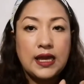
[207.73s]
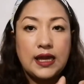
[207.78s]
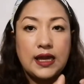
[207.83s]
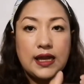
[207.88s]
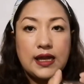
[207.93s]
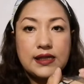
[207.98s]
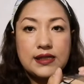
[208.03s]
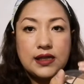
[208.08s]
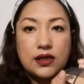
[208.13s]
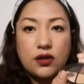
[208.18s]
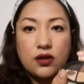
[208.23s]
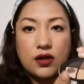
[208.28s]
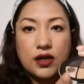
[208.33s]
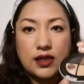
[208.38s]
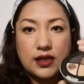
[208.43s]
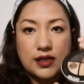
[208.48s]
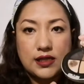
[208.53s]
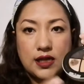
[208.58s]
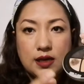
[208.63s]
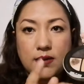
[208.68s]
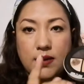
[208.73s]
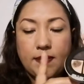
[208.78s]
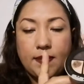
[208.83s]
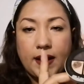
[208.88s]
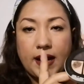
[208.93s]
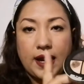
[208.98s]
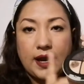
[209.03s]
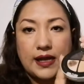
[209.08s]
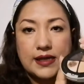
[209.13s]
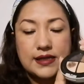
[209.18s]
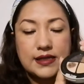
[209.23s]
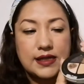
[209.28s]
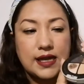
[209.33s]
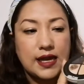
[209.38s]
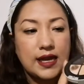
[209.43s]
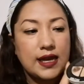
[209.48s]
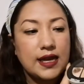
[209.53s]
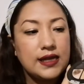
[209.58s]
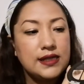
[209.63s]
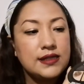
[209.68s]
y les digo que te sirve para las
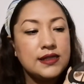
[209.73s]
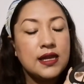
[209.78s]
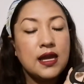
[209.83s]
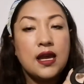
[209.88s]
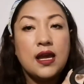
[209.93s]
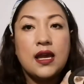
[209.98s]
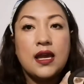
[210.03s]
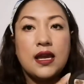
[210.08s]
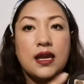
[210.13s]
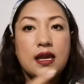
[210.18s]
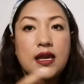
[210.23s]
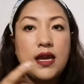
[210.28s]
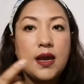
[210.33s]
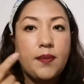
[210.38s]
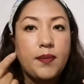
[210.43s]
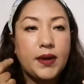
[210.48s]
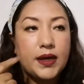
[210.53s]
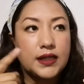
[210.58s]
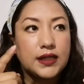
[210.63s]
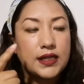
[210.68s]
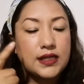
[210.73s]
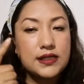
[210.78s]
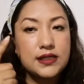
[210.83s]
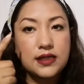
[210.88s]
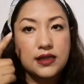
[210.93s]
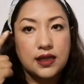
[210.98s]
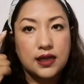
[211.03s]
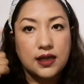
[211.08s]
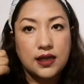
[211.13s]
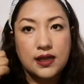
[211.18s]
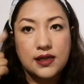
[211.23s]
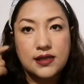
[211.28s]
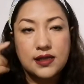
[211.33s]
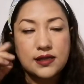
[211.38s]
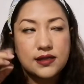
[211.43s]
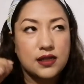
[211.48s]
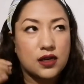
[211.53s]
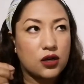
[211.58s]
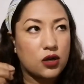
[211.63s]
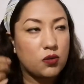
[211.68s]
cejas y aparte si te quieres
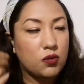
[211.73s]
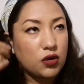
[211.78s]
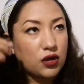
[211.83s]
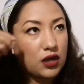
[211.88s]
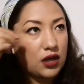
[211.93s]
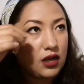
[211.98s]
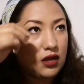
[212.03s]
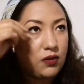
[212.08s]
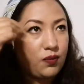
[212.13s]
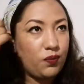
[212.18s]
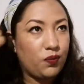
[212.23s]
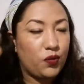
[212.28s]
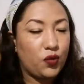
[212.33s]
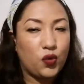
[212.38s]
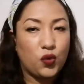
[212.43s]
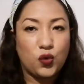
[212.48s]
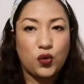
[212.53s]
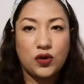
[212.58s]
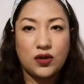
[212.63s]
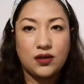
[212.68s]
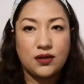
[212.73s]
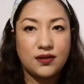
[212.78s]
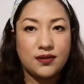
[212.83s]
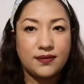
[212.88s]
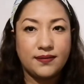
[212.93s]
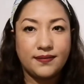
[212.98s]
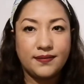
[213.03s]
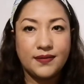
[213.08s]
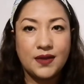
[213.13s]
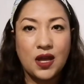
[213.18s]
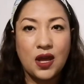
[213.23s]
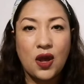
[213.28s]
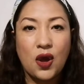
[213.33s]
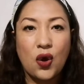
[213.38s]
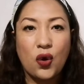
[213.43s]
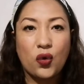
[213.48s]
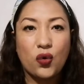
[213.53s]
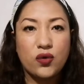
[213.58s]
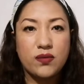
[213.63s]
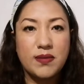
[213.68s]
hacer como que un,
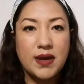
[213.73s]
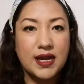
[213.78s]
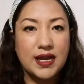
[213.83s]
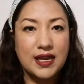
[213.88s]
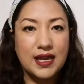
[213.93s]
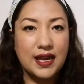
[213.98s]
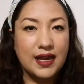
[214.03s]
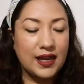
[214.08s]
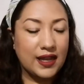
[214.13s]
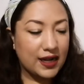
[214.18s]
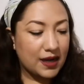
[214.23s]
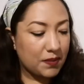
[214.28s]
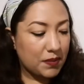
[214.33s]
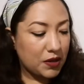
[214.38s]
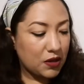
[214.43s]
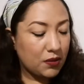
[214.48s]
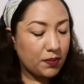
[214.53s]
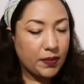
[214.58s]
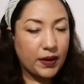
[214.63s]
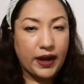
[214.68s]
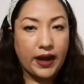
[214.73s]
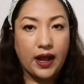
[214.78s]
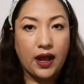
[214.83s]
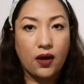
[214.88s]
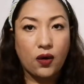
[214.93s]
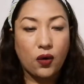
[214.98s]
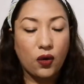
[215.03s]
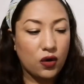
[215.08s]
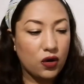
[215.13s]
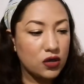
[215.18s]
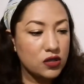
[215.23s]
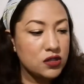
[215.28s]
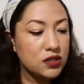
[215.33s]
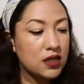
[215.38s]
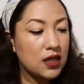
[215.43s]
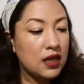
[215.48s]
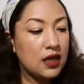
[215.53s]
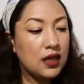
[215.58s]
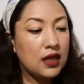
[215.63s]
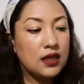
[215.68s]
maquillaje rápido para
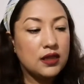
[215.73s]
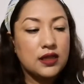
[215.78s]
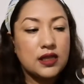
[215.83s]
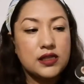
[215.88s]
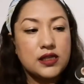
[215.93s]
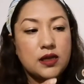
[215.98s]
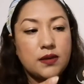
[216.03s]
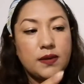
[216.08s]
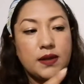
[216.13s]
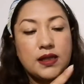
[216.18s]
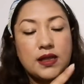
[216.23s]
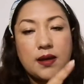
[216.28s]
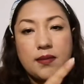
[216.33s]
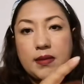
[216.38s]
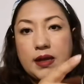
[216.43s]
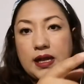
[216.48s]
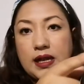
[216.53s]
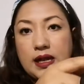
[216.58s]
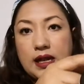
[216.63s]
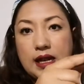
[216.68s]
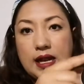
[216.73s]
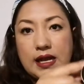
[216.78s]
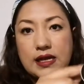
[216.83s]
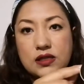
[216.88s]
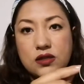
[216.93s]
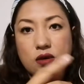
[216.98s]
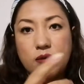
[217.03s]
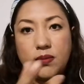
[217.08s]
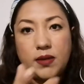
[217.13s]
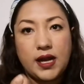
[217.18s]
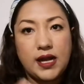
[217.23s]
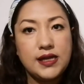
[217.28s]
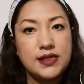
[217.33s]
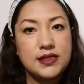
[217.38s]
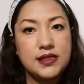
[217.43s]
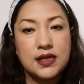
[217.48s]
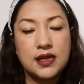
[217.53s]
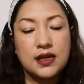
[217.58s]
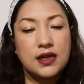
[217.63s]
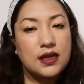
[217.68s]
ojos, te sirven también las
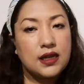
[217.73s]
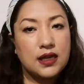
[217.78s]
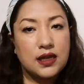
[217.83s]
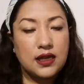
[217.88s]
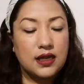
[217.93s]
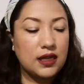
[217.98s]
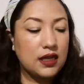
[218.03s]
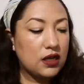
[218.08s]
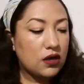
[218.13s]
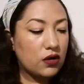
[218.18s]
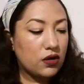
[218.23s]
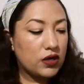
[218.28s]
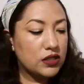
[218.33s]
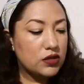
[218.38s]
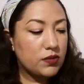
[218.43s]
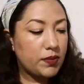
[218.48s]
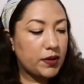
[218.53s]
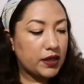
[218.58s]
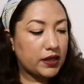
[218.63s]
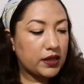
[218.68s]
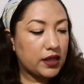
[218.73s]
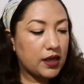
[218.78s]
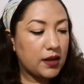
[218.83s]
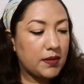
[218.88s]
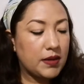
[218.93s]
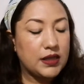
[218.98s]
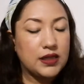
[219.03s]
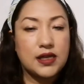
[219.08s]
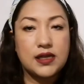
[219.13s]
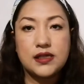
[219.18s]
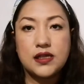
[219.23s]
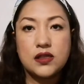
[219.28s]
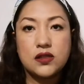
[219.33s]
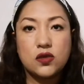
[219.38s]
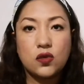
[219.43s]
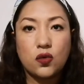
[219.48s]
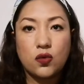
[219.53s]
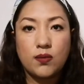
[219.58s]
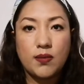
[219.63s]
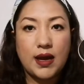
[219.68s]
sombras y con eso prácticamente
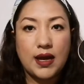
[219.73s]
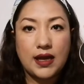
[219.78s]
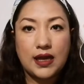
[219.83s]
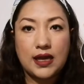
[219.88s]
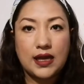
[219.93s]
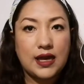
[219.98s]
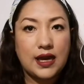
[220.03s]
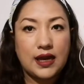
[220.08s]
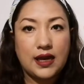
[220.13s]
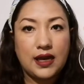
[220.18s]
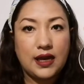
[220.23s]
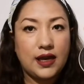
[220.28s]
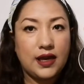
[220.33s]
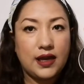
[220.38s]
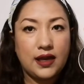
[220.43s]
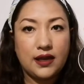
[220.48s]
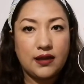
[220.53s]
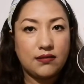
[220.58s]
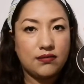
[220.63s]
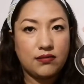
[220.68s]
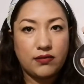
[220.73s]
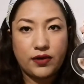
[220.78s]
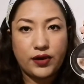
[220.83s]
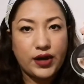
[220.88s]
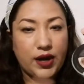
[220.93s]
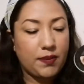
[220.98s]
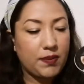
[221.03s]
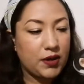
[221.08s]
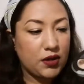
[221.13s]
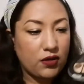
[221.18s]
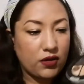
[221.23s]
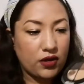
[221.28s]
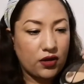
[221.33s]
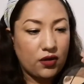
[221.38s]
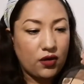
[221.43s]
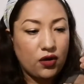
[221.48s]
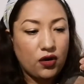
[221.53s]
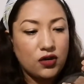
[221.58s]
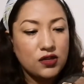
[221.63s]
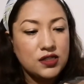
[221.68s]
haces un maquillaje rápido de
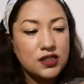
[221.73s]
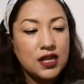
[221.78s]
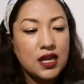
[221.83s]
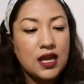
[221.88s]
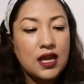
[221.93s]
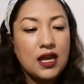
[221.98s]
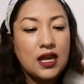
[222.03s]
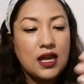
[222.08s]
ojos